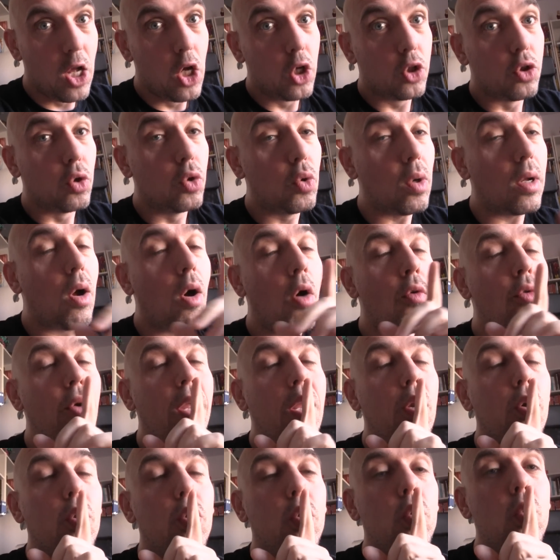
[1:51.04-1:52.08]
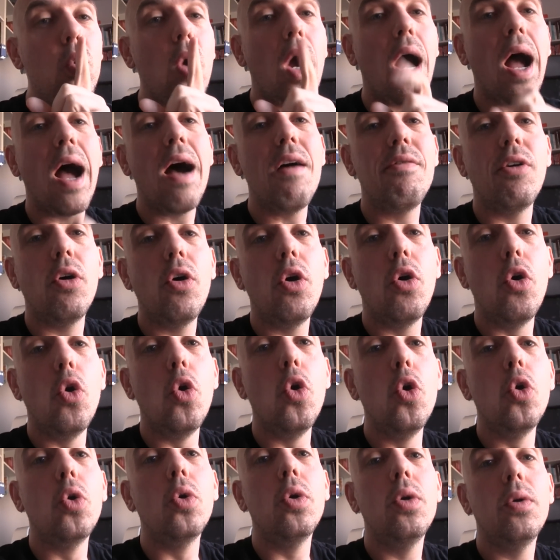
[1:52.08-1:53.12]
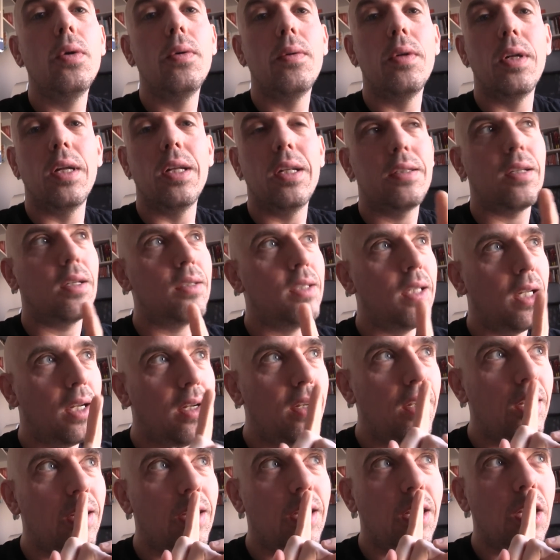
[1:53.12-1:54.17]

Je dois envoyer le tout avant le... attendez, hein.